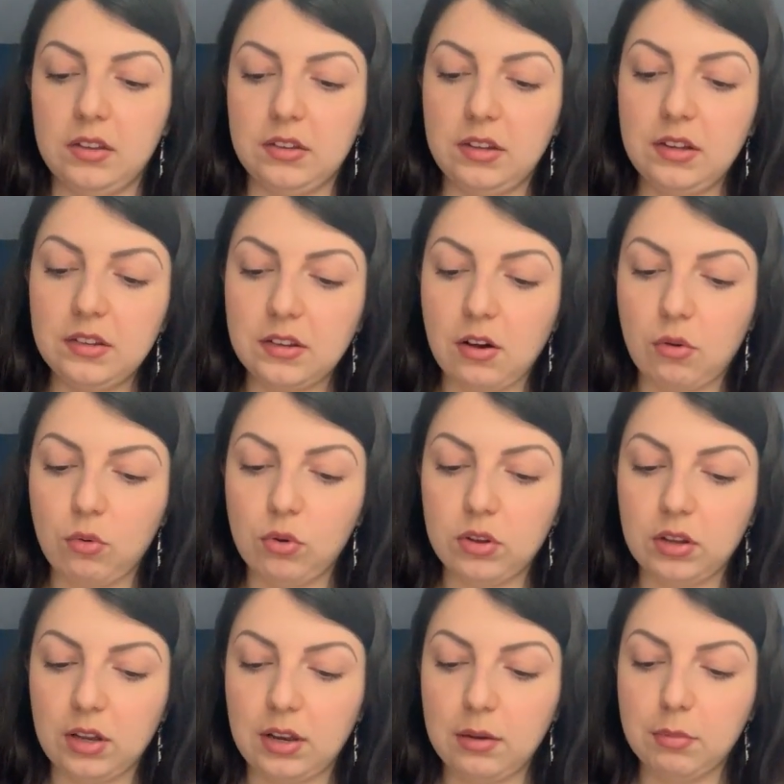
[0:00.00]
Здесь
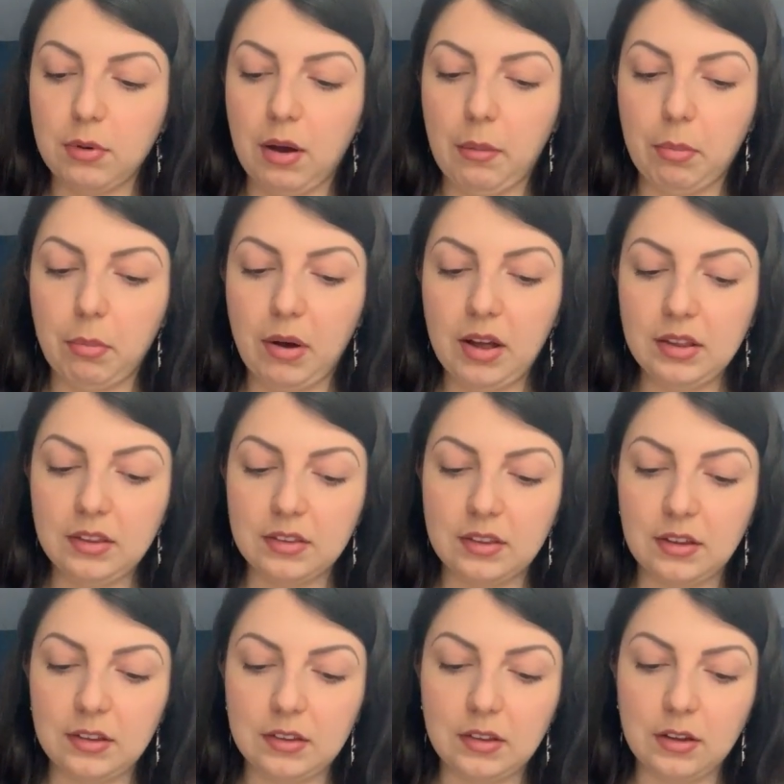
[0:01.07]
какой-то либо обман,
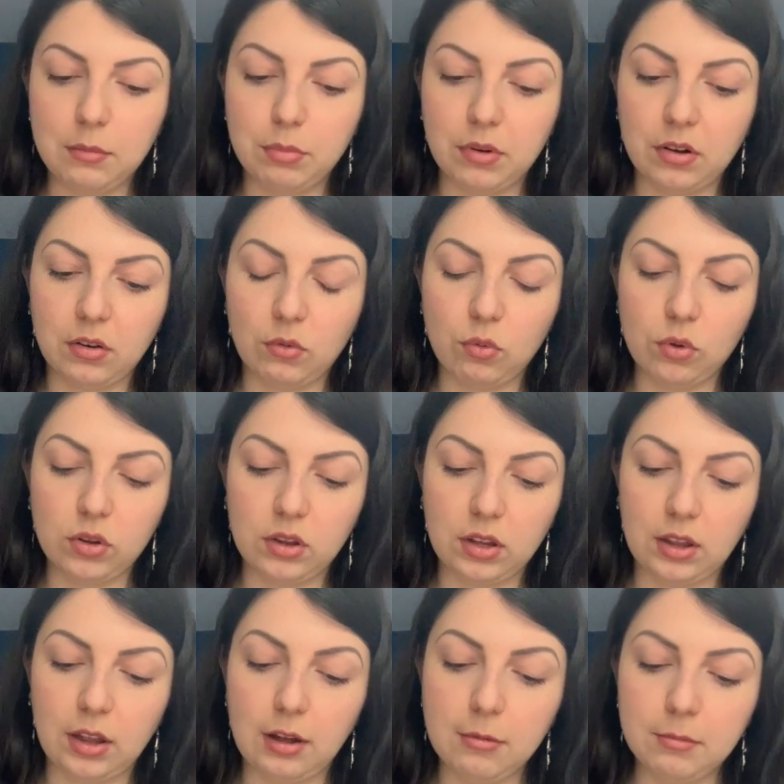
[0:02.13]
здесь либо
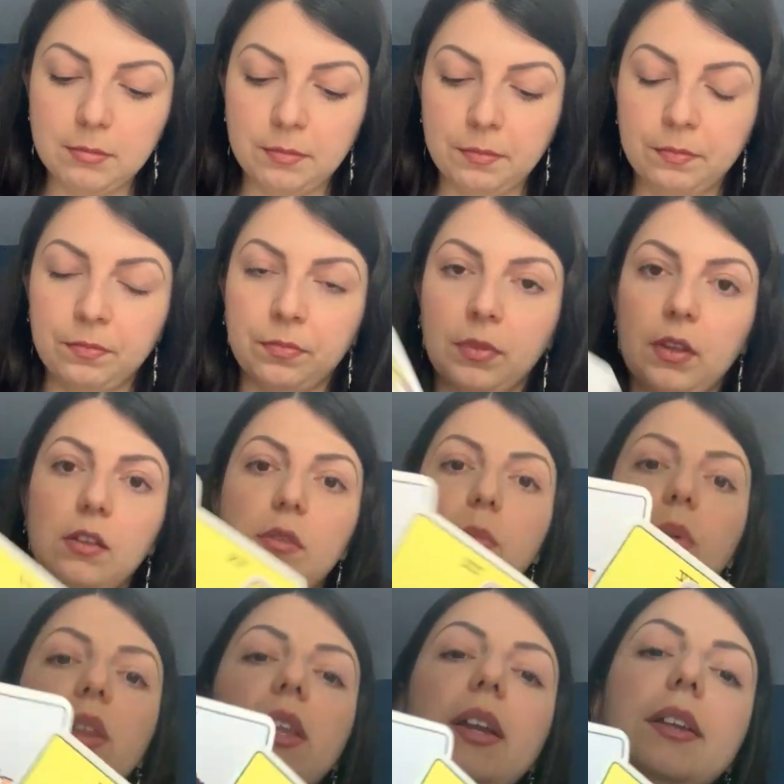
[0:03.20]
какой-то, да,
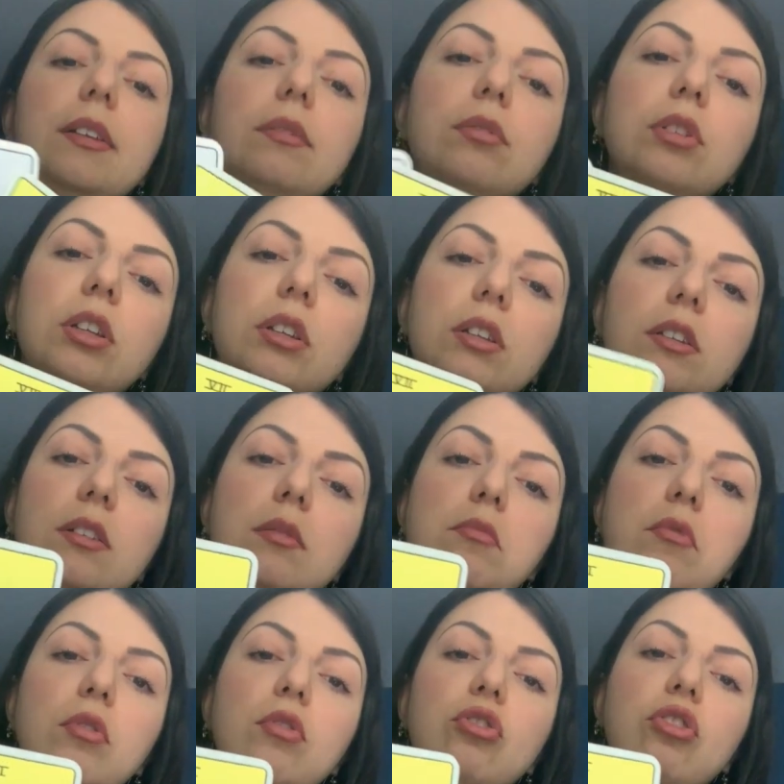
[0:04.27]
смотрите, вот эта
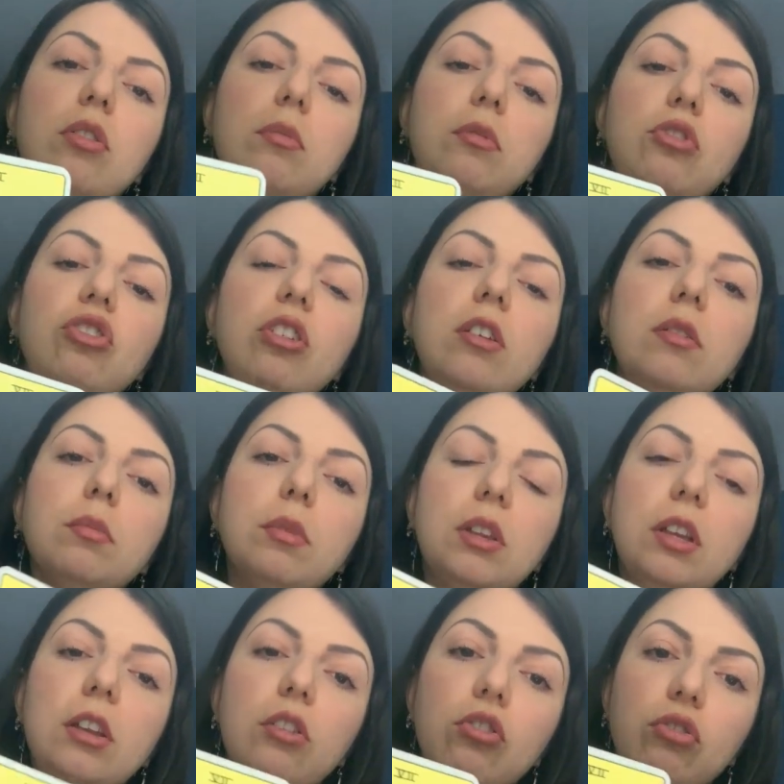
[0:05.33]
семерочка мечей,
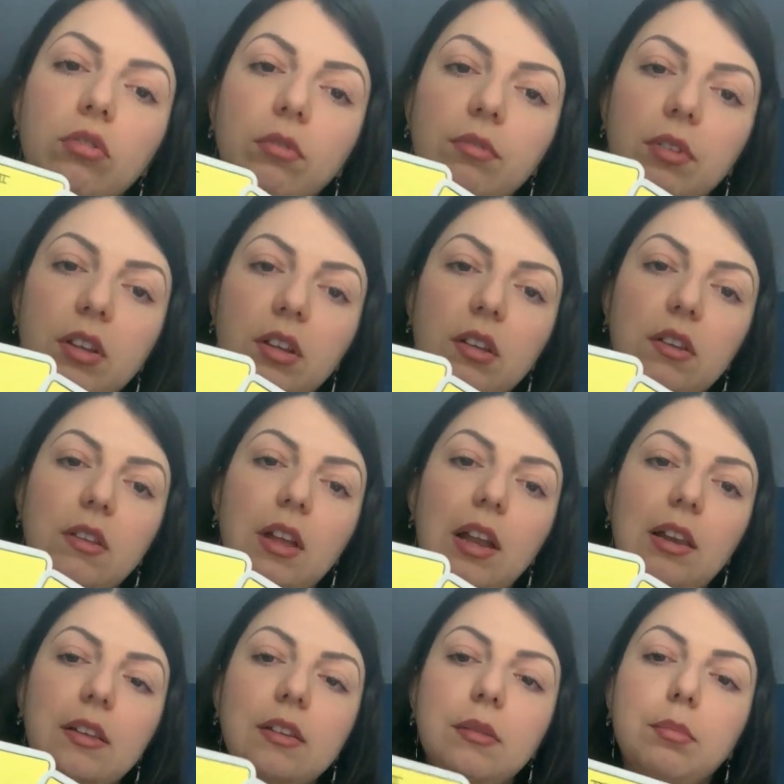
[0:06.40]
смотрите, чтобы вы не
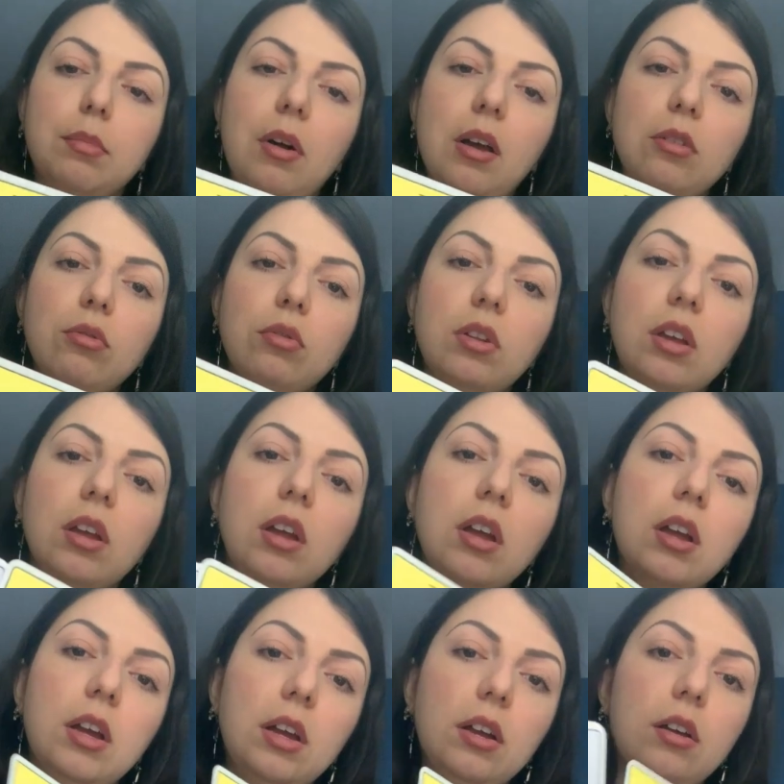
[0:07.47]
остались обмануты,
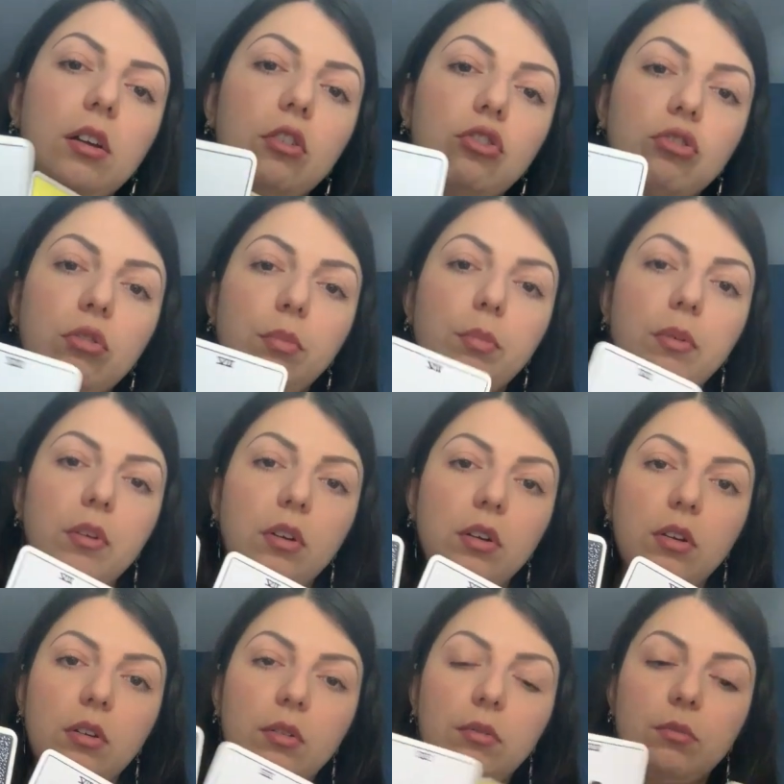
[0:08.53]
э,
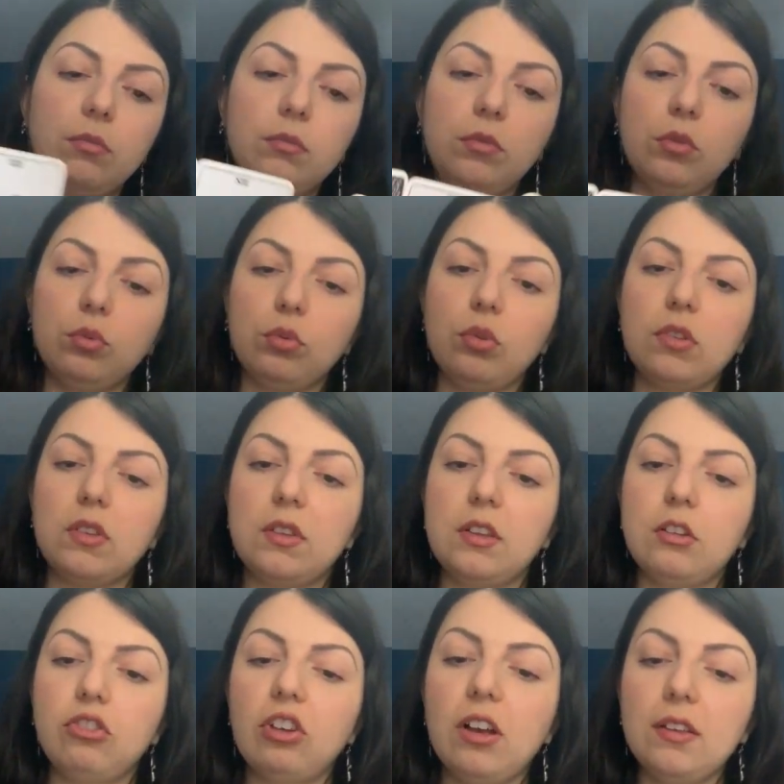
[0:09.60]
чтобы, ну, то есть
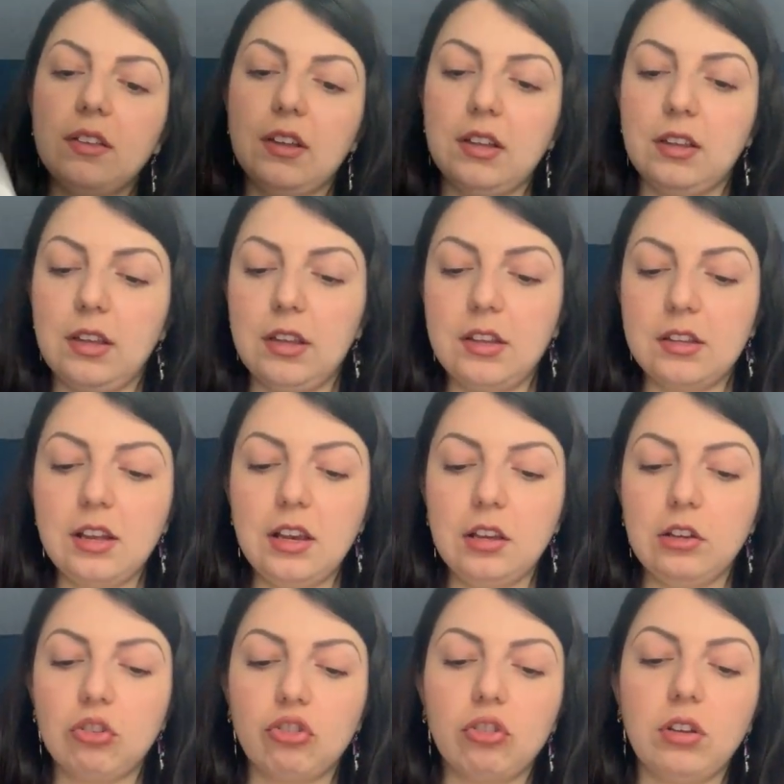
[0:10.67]
сейчас на этой
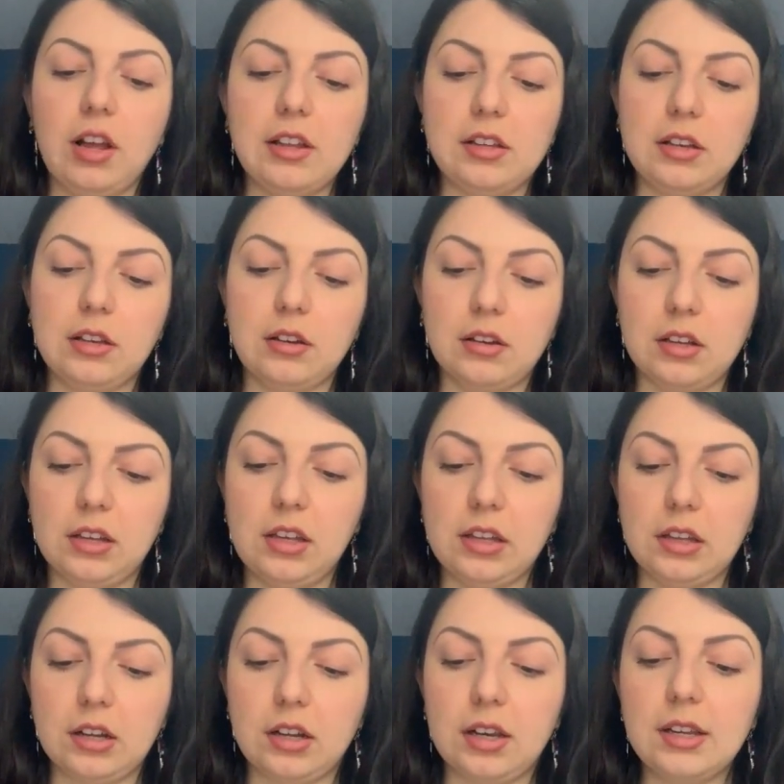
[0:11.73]
неделе нежелательно
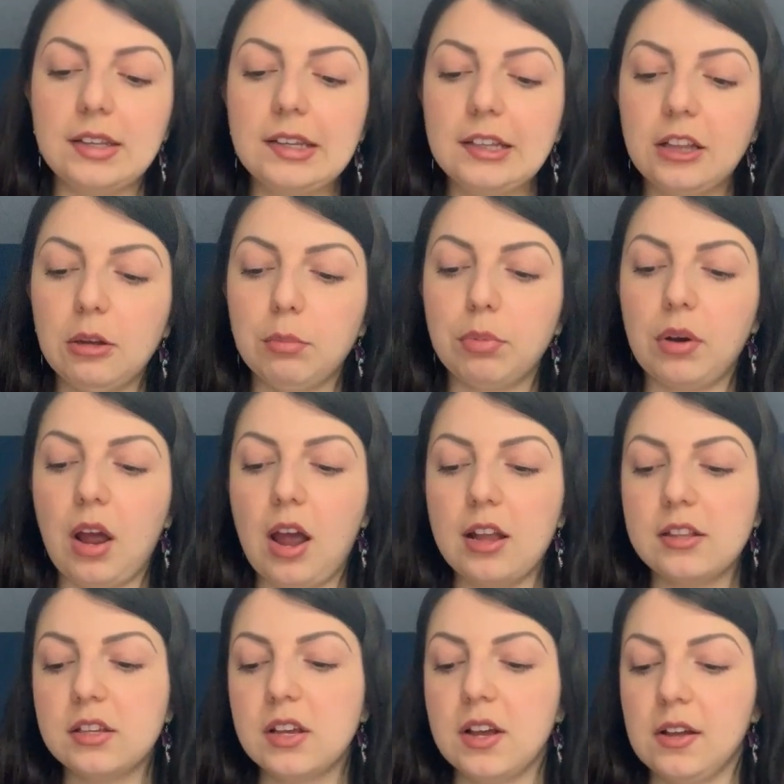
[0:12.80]
какие-то кредиты
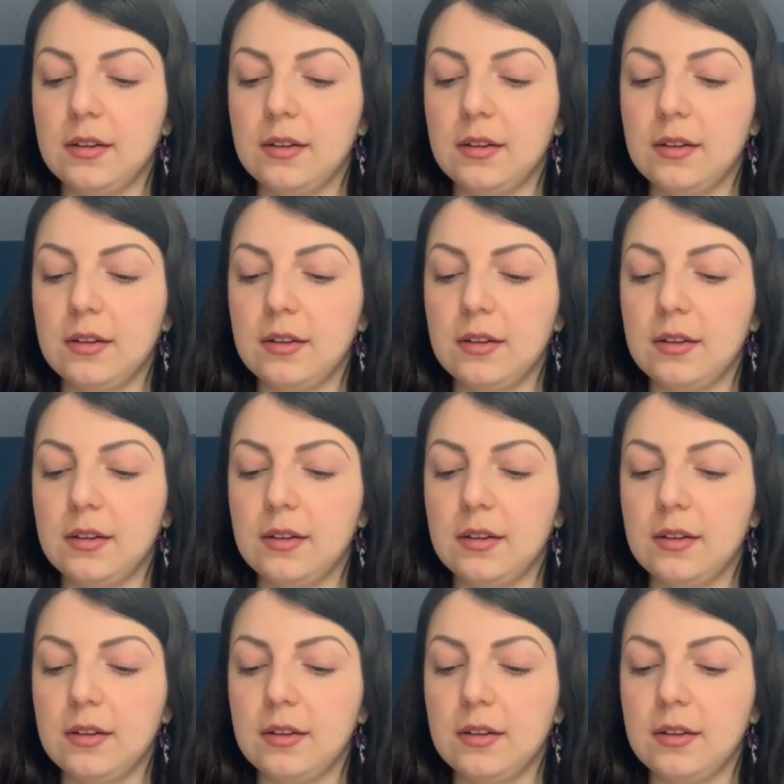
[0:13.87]
брать,